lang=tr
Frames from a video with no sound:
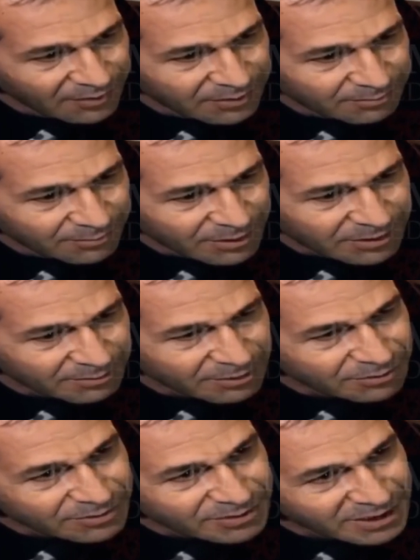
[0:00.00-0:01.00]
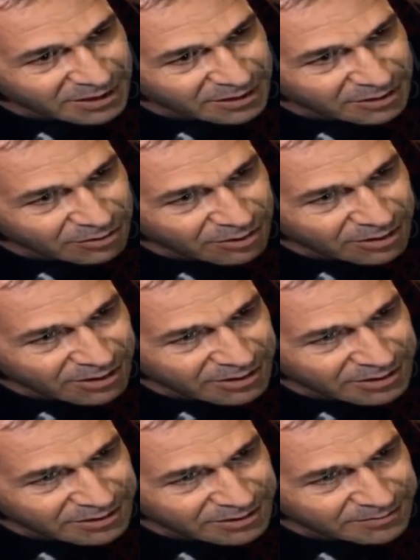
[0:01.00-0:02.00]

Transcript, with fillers: Efendim mahkemenin seyrine göre